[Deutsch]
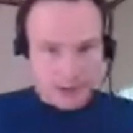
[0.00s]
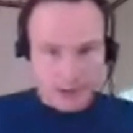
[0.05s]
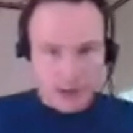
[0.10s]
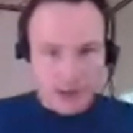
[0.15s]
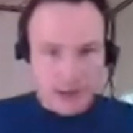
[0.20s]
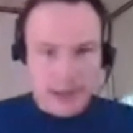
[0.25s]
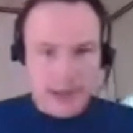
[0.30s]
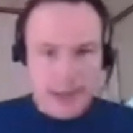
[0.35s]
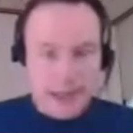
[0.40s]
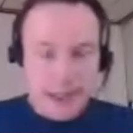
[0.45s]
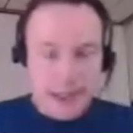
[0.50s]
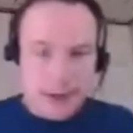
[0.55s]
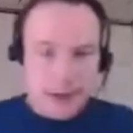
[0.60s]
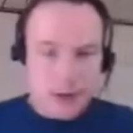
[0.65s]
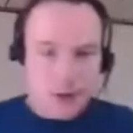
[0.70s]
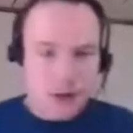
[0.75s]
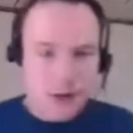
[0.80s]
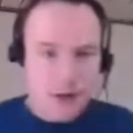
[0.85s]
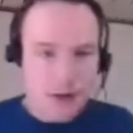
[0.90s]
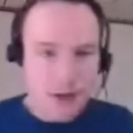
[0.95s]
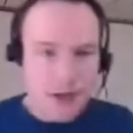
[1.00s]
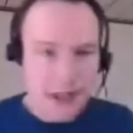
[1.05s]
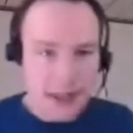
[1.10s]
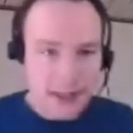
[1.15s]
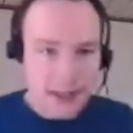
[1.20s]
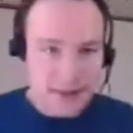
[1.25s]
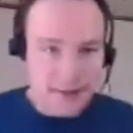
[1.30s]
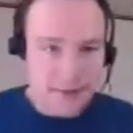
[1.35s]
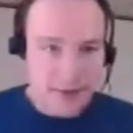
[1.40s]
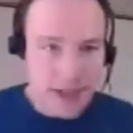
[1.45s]
schon die erste Frage. Ja, wenn ich
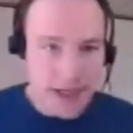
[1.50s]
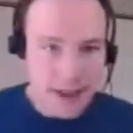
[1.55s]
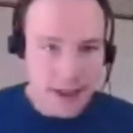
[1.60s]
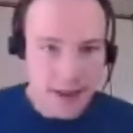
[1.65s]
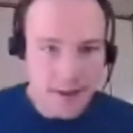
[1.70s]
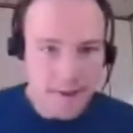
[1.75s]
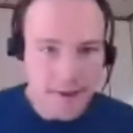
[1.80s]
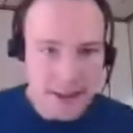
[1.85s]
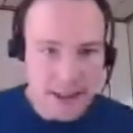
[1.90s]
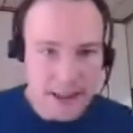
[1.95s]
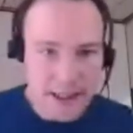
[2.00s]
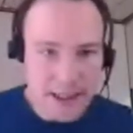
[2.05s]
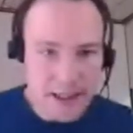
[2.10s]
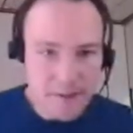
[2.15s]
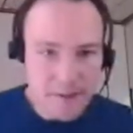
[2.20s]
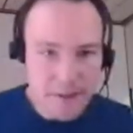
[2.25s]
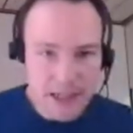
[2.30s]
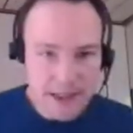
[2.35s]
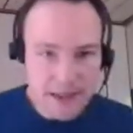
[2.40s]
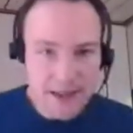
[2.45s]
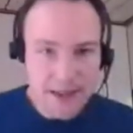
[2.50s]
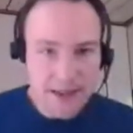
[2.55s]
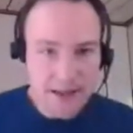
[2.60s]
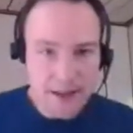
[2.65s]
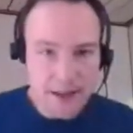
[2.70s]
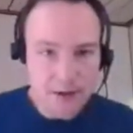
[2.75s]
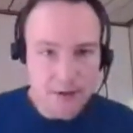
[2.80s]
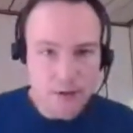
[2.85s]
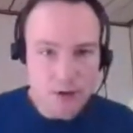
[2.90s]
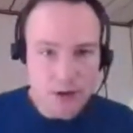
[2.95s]
regelmäßig die Cookies lösche,
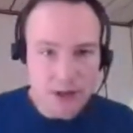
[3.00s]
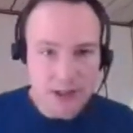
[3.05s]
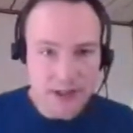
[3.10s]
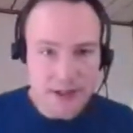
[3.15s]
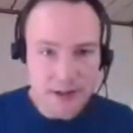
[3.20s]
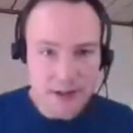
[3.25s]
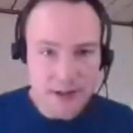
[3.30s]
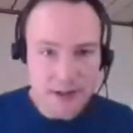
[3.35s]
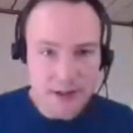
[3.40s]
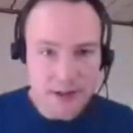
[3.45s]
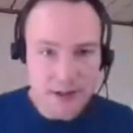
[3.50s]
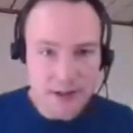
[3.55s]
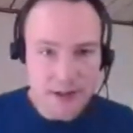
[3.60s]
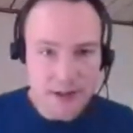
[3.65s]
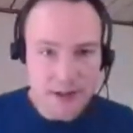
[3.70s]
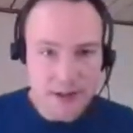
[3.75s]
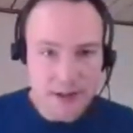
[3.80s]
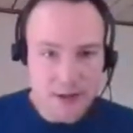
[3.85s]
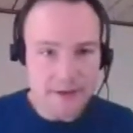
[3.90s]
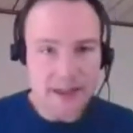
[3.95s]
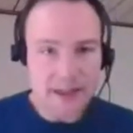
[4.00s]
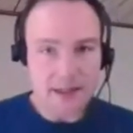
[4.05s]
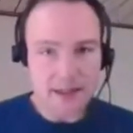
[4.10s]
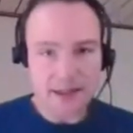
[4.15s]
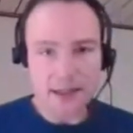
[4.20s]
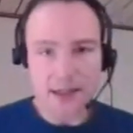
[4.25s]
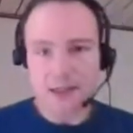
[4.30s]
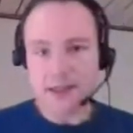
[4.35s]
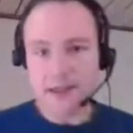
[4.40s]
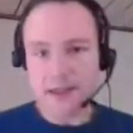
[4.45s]
hilft das? Ja, das hilft
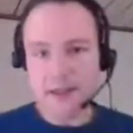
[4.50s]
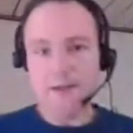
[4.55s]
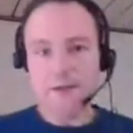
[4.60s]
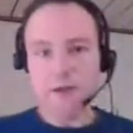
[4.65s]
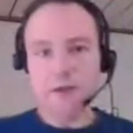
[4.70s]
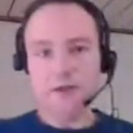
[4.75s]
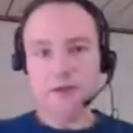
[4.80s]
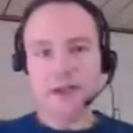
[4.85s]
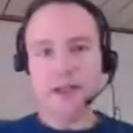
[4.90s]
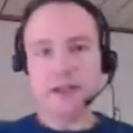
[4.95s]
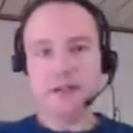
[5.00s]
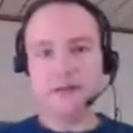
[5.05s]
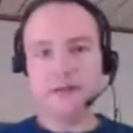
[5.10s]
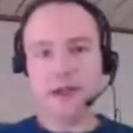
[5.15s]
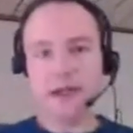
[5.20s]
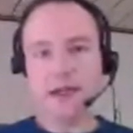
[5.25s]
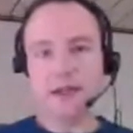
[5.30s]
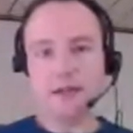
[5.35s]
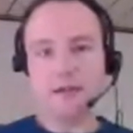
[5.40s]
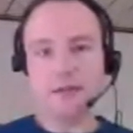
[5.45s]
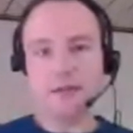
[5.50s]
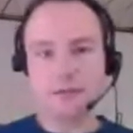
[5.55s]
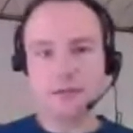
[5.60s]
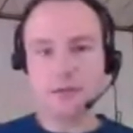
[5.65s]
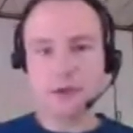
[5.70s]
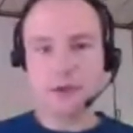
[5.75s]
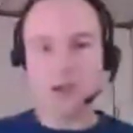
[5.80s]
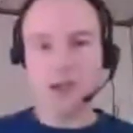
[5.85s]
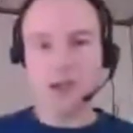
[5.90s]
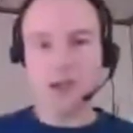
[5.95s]
auf jeden Fall. Klar. Ne? Also
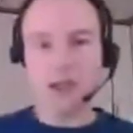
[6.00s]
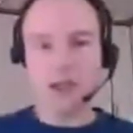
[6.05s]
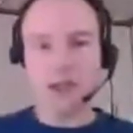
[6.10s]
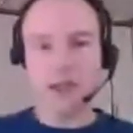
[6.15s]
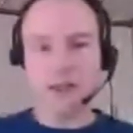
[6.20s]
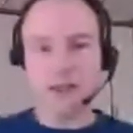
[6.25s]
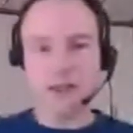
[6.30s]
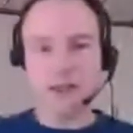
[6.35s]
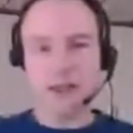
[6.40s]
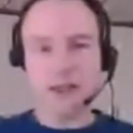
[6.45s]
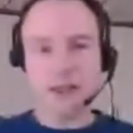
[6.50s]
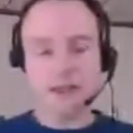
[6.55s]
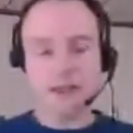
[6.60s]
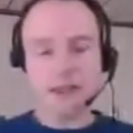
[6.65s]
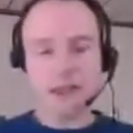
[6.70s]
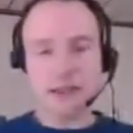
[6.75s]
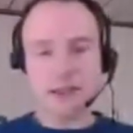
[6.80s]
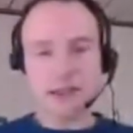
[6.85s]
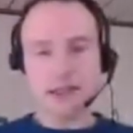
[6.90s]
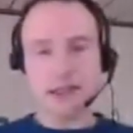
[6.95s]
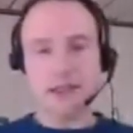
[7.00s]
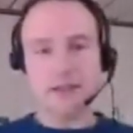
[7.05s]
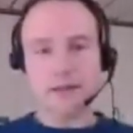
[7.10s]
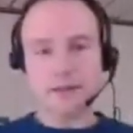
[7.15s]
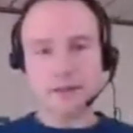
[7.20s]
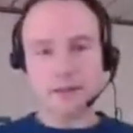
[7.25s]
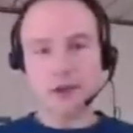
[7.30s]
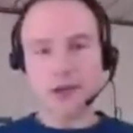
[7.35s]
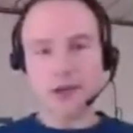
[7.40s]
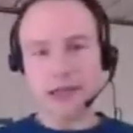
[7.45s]
dann ist die Info
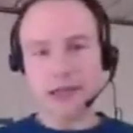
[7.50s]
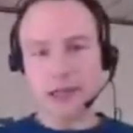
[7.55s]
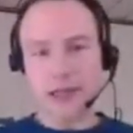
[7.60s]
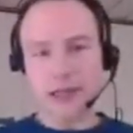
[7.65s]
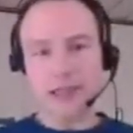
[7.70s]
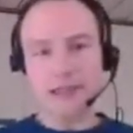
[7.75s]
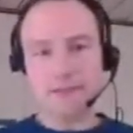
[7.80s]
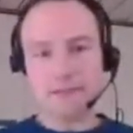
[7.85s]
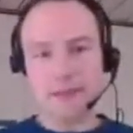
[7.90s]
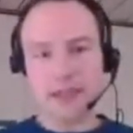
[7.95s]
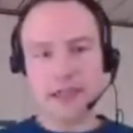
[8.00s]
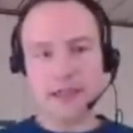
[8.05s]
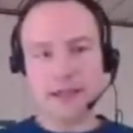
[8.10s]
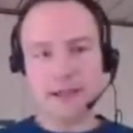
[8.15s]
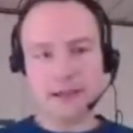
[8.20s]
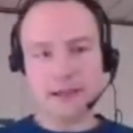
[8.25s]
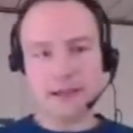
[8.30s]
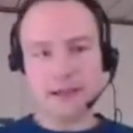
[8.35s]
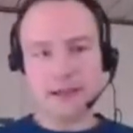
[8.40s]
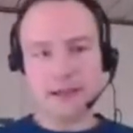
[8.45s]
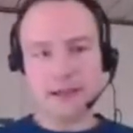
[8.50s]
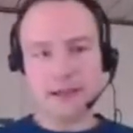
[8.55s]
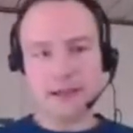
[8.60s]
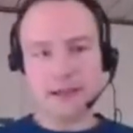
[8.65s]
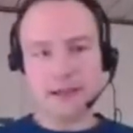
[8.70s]
erstmal äh, weg. Ja.